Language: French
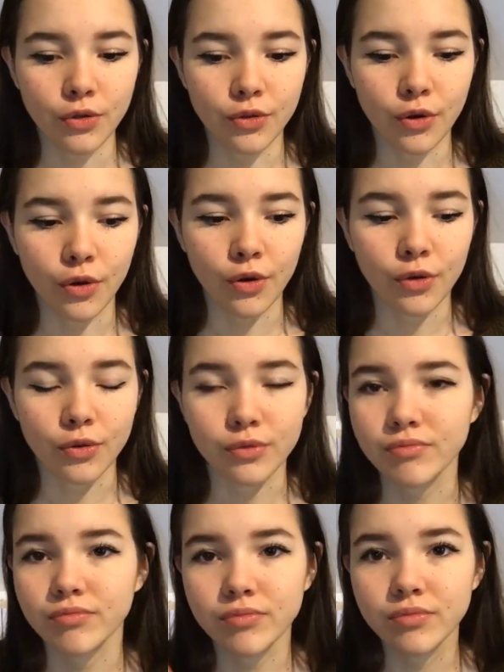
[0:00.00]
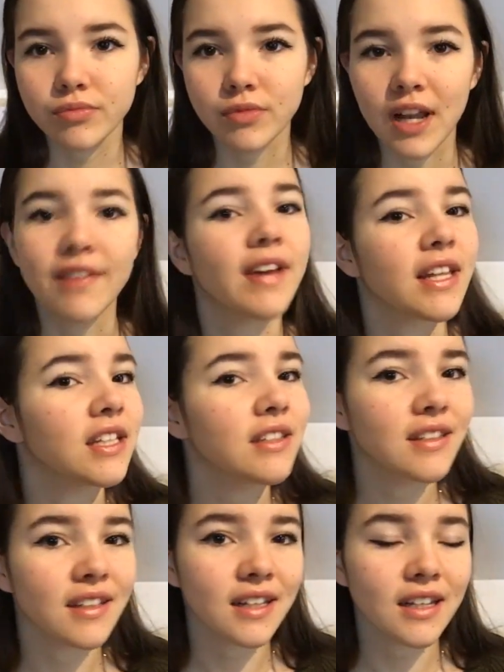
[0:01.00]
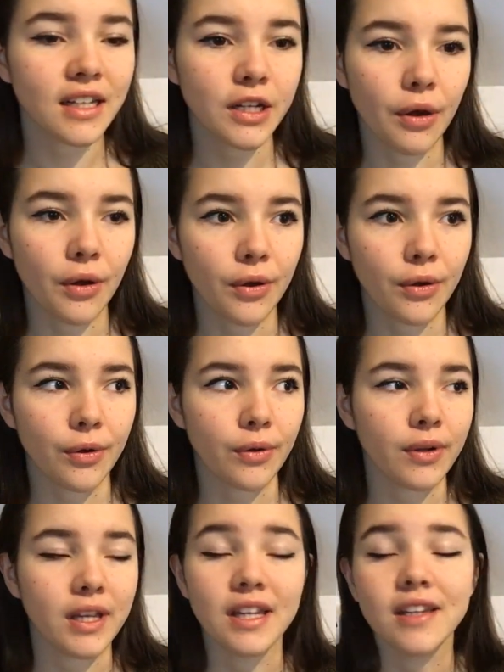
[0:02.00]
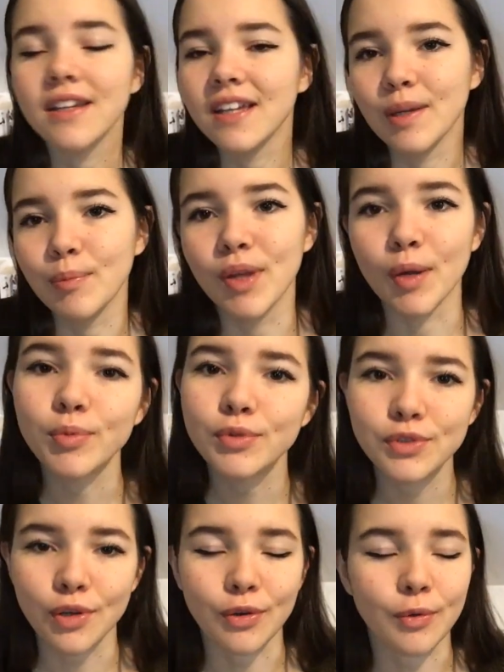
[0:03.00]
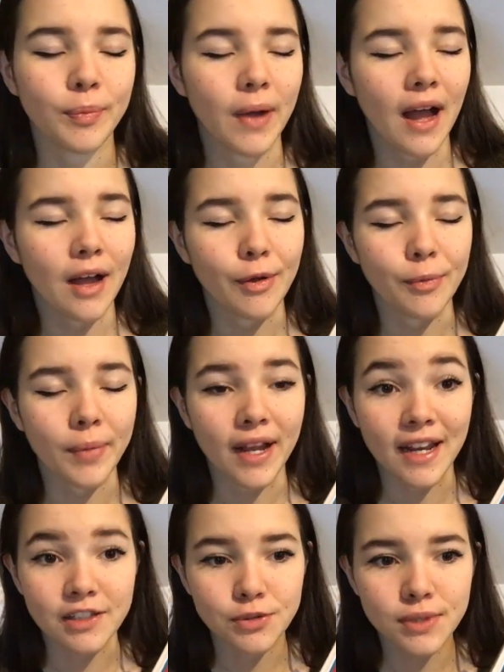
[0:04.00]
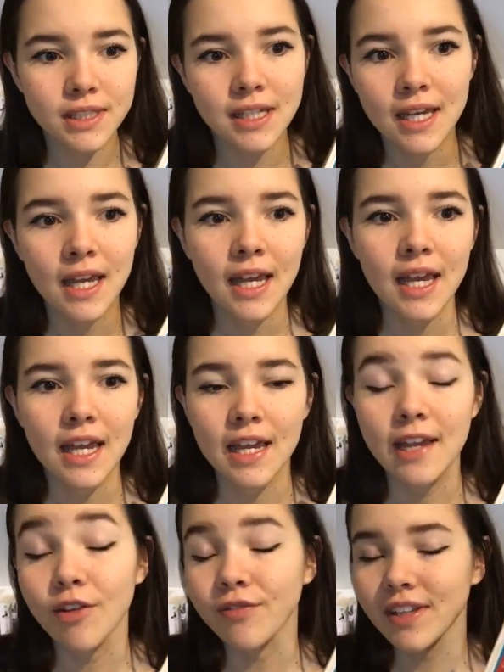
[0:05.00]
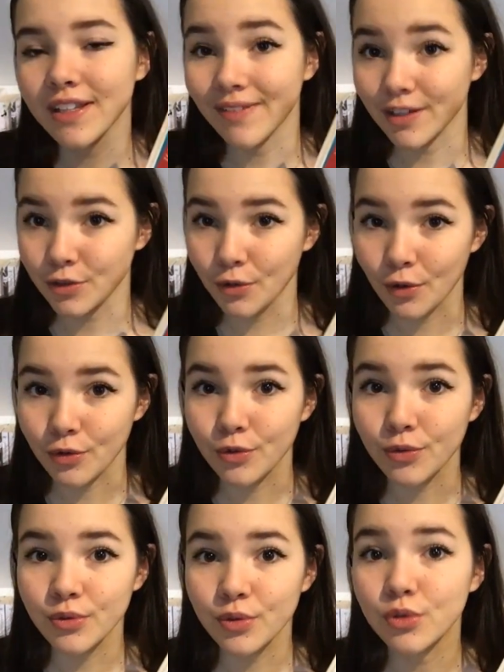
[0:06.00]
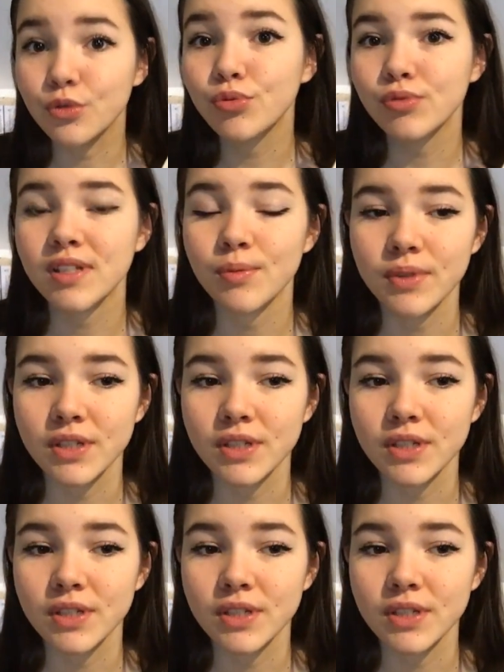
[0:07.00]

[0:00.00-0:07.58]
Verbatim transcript: dans la vanité euh, et bien plus en, euh, par, la suite. Et en fait, il va se rendre compte que tous ses